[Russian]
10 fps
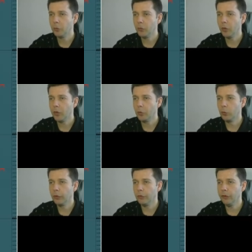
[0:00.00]
э,
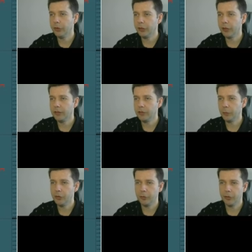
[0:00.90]
уровень
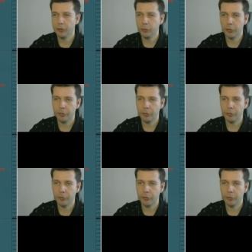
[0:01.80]
13.88.